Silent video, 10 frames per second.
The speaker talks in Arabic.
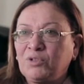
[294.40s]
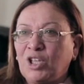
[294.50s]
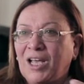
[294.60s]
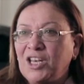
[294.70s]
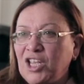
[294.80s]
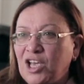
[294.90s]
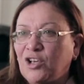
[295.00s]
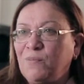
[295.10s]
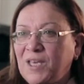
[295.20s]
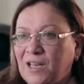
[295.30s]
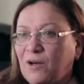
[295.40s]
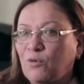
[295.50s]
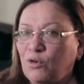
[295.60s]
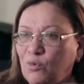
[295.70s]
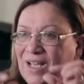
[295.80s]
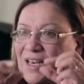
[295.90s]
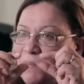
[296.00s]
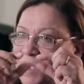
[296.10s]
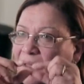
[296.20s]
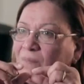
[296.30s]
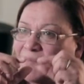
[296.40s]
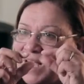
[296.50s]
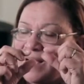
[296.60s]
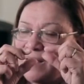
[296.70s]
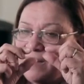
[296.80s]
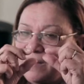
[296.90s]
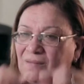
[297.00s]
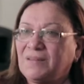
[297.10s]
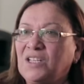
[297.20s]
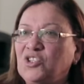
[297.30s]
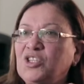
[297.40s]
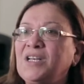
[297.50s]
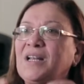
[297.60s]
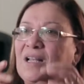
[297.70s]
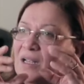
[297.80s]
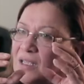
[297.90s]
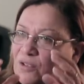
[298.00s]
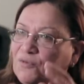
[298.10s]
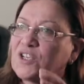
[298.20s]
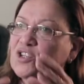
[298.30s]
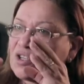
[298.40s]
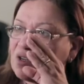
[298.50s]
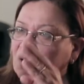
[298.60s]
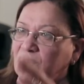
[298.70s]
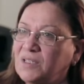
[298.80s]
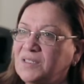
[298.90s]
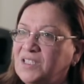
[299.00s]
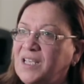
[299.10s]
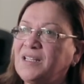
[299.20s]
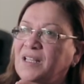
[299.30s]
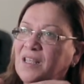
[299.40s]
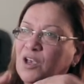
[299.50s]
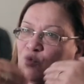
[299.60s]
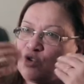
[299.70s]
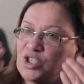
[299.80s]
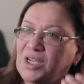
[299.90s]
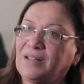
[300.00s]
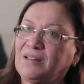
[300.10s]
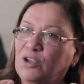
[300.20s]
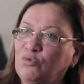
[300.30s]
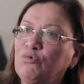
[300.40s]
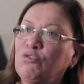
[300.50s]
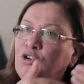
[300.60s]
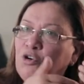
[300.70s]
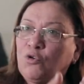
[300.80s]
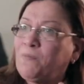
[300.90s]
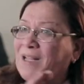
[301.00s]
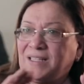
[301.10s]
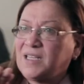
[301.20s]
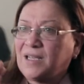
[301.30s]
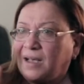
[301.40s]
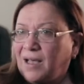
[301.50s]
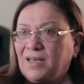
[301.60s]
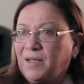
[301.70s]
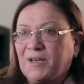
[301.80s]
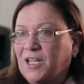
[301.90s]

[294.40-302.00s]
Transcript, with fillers: تقنيه كبيره وكل وانما نتاع تسجيل كيفاش السيد هذا وجهت له وبعد ذلك قال لي ما